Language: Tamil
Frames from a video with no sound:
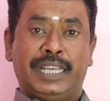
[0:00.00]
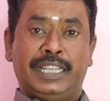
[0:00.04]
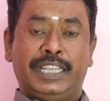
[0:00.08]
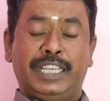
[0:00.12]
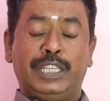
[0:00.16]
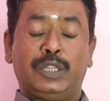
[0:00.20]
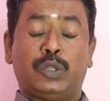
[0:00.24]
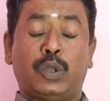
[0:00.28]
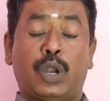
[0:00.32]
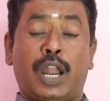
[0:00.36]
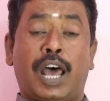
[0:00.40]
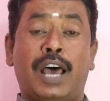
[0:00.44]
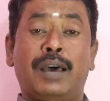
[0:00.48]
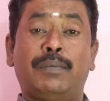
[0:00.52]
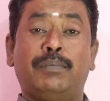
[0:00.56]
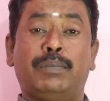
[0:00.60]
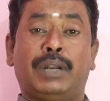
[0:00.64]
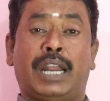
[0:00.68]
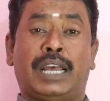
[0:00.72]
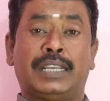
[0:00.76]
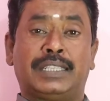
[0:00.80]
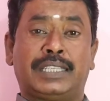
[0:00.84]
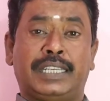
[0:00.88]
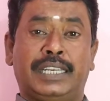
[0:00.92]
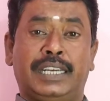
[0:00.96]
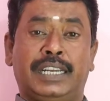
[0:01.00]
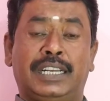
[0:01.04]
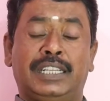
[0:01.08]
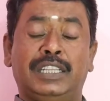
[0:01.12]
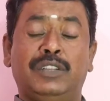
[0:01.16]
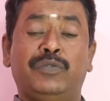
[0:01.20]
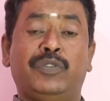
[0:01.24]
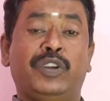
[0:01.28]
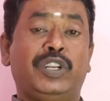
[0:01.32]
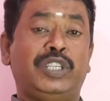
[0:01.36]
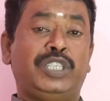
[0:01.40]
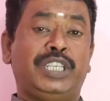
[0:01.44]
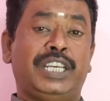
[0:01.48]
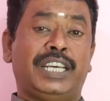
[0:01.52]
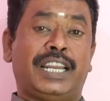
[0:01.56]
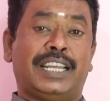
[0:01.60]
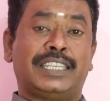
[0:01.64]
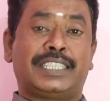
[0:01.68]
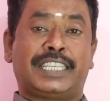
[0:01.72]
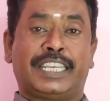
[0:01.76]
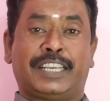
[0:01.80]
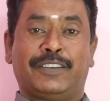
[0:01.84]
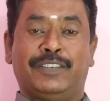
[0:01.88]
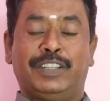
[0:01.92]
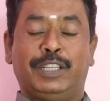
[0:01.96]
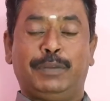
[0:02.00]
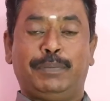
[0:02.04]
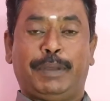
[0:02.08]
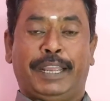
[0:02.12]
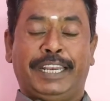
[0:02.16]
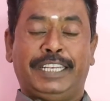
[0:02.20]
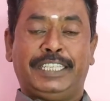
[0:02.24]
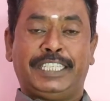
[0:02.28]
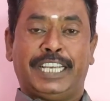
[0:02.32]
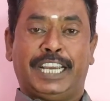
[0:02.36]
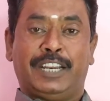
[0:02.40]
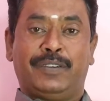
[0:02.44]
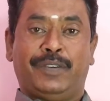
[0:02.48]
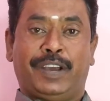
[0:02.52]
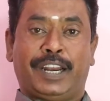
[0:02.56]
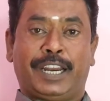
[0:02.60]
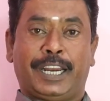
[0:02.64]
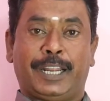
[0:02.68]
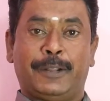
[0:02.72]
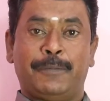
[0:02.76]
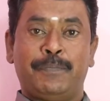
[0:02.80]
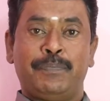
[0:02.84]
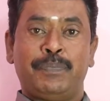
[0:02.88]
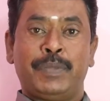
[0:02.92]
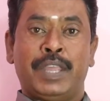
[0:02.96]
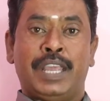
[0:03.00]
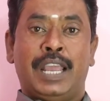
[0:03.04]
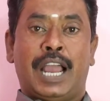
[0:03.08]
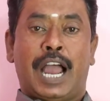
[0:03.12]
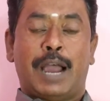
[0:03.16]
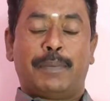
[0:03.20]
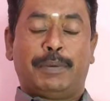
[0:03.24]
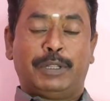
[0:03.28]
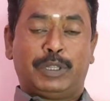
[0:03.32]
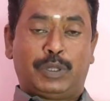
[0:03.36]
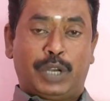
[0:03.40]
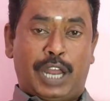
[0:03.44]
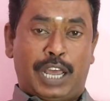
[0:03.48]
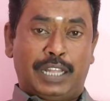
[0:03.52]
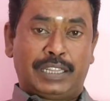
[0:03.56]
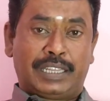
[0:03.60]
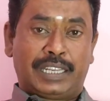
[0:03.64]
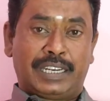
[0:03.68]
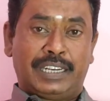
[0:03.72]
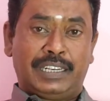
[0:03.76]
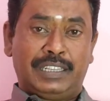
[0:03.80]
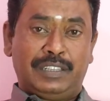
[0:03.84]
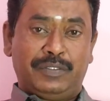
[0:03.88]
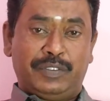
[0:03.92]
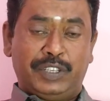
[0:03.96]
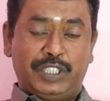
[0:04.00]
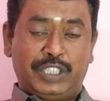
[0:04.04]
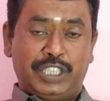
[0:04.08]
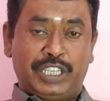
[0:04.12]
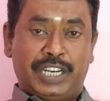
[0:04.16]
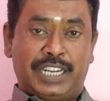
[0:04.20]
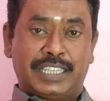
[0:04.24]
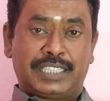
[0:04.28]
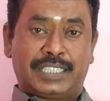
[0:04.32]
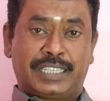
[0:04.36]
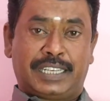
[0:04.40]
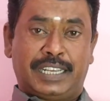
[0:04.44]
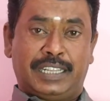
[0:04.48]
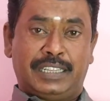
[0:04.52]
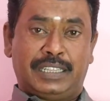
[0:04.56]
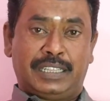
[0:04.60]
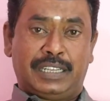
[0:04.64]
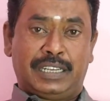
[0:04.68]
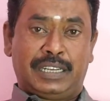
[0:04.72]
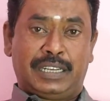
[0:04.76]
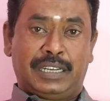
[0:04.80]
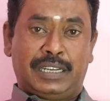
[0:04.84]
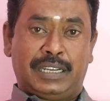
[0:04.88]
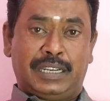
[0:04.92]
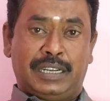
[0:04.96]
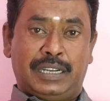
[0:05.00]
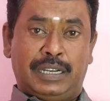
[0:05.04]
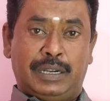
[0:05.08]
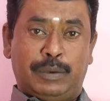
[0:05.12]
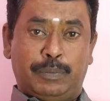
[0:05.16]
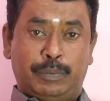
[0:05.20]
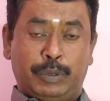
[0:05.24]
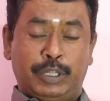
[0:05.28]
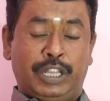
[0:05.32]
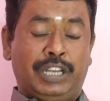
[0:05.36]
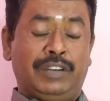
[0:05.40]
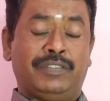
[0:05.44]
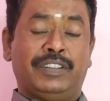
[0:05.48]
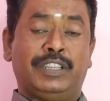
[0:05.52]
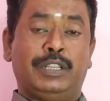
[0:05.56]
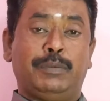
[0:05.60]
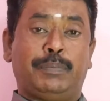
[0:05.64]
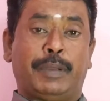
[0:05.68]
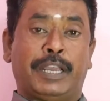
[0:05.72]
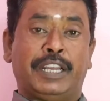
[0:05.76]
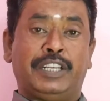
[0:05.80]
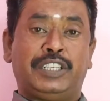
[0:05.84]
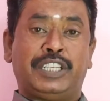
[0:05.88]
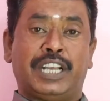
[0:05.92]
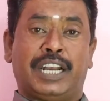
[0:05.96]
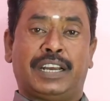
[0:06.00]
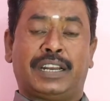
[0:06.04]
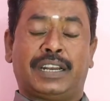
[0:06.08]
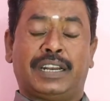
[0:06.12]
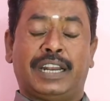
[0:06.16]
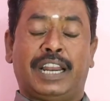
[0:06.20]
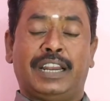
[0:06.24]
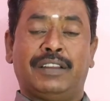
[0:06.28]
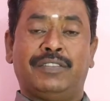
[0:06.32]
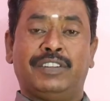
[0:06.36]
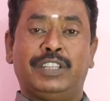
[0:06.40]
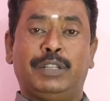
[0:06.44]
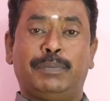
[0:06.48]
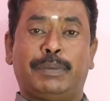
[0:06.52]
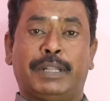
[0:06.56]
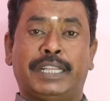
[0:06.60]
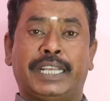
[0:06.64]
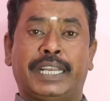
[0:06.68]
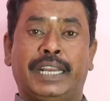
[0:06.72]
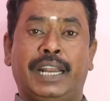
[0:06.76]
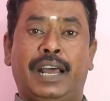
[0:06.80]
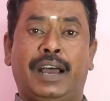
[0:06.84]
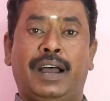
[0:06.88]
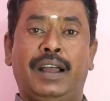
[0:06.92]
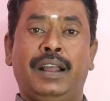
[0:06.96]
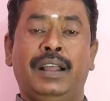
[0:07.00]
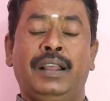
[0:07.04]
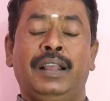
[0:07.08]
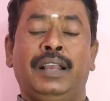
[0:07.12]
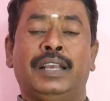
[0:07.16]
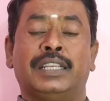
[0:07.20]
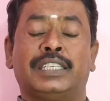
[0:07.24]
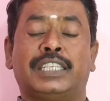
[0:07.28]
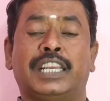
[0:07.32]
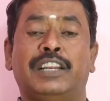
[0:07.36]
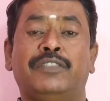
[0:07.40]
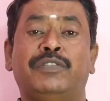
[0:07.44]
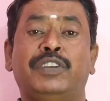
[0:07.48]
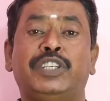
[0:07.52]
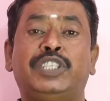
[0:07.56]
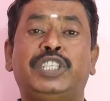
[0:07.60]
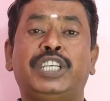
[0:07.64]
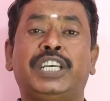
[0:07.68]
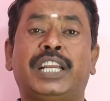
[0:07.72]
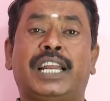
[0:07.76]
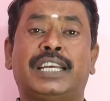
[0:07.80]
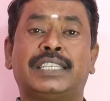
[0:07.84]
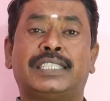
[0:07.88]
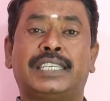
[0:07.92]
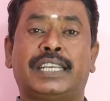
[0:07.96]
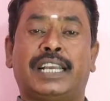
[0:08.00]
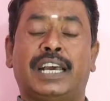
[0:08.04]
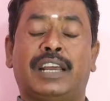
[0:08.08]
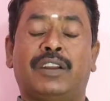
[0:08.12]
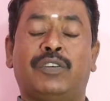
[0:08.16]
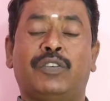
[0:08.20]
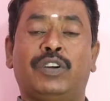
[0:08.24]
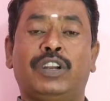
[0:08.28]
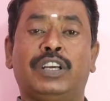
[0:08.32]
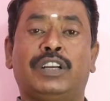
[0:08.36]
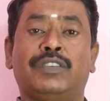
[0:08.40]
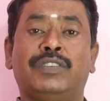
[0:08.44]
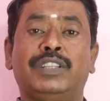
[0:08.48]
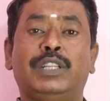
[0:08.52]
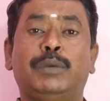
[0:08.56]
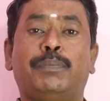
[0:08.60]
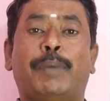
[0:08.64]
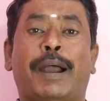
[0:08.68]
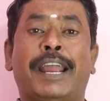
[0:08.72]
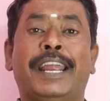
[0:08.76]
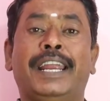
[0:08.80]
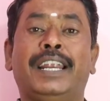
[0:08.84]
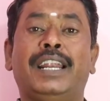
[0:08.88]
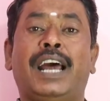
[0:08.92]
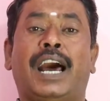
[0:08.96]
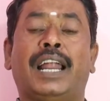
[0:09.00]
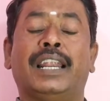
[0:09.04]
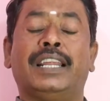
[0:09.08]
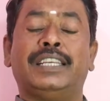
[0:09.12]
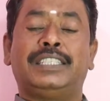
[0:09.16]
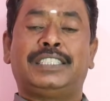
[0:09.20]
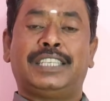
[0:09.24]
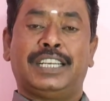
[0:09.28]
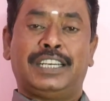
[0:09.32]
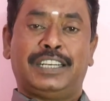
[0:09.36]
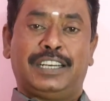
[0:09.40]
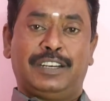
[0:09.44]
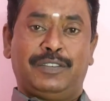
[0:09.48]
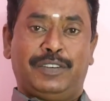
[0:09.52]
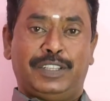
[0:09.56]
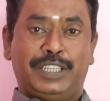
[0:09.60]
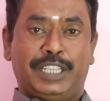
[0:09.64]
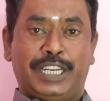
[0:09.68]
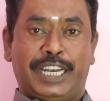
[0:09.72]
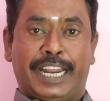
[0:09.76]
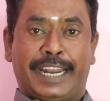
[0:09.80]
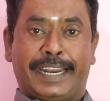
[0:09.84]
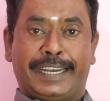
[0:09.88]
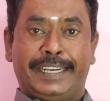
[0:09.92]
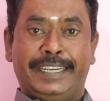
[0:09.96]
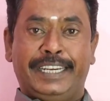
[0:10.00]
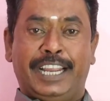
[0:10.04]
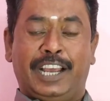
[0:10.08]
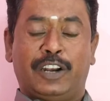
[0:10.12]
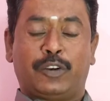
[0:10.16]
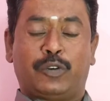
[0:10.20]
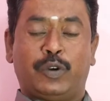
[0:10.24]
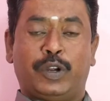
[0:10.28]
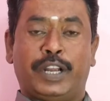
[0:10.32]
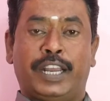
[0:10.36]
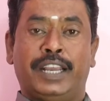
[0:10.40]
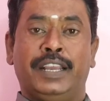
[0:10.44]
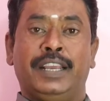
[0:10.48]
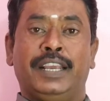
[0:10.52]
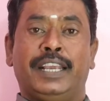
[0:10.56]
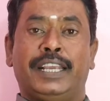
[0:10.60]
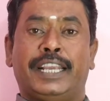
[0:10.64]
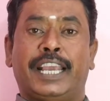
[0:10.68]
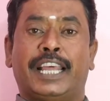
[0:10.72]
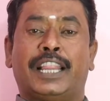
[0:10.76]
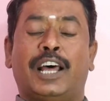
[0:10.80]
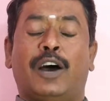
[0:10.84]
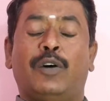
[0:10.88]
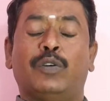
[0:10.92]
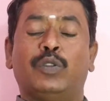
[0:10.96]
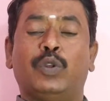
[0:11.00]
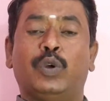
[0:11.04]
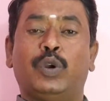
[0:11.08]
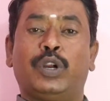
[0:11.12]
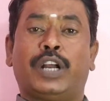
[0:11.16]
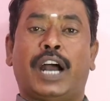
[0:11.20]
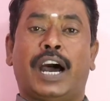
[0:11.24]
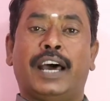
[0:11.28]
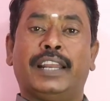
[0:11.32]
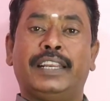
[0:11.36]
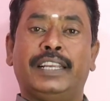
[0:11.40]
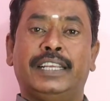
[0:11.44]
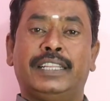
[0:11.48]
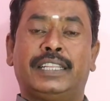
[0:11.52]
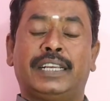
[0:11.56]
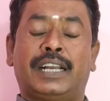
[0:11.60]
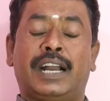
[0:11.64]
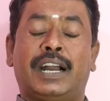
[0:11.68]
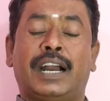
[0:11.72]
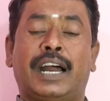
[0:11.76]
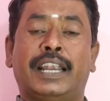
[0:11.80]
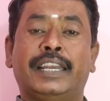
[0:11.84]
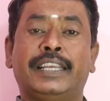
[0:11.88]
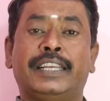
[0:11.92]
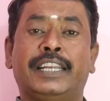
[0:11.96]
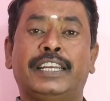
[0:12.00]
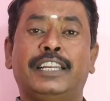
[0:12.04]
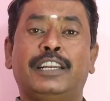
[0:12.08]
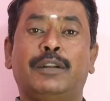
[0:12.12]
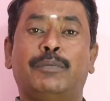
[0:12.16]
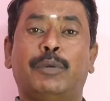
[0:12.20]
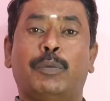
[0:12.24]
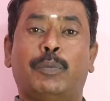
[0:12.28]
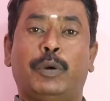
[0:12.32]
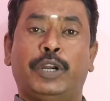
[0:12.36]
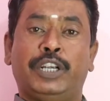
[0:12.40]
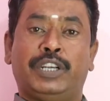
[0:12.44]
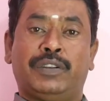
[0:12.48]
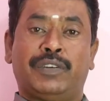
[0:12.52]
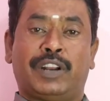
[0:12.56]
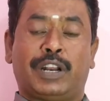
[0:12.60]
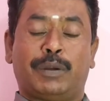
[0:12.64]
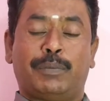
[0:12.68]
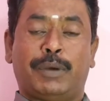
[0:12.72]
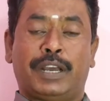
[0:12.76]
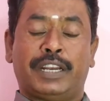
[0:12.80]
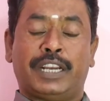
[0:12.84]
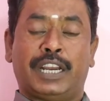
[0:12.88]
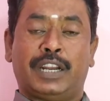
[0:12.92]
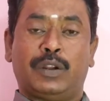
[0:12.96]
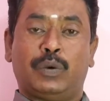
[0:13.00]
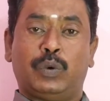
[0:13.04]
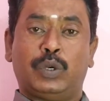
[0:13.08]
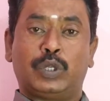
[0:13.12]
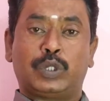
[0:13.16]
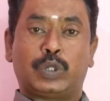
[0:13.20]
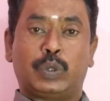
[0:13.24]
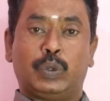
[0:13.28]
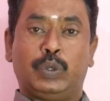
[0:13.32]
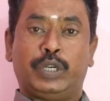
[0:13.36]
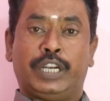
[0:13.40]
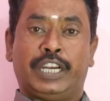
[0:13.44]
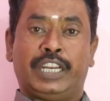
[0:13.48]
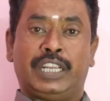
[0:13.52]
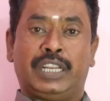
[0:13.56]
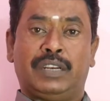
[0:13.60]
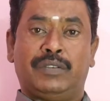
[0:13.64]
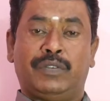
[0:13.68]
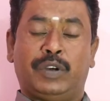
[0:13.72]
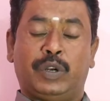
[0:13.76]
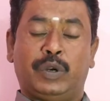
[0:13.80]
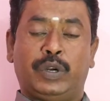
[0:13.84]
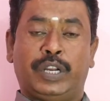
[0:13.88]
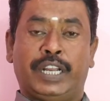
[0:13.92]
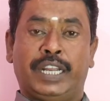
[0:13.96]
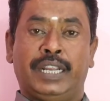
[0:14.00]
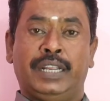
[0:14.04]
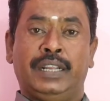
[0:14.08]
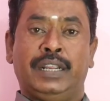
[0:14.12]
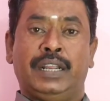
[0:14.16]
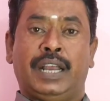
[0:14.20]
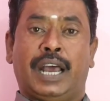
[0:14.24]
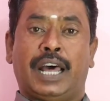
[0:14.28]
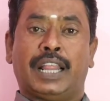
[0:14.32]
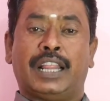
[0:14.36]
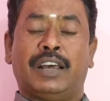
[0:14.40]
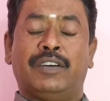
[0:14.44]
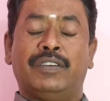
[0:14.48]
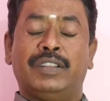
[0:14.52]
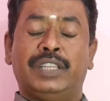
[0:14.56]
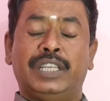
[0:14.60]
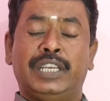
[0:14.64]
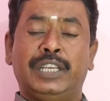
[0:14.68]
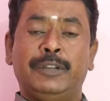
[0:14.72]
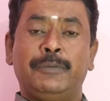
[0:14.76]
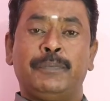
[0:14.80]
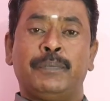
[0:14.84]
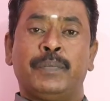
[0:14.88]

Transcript: தேதி துலாம் ராசியிலேருந்து விருச்சிக ராசிக்கு வந்து பயிற்சியாயிருவாருங்க அப்போ துலாத்திலிருந்து விருச்சிக ராசிக்கு அந்த புதன் வந்து பயிற்சி ஆகிறனால வந்து பார்த்திங்கன்னா சில விருச்சிக ராசிக்காரவங்களுக்கு வந்து பயண அலைச்சல்கள் வந்து நிறையா இருக்குங்க ஏதாவது ஒரு காரியத்துக்காக அடிக்கடி நம்ம போயிட்டு வர மாதிரியான ஒரு சூழ்நிலைகள் வருங்க அதாவது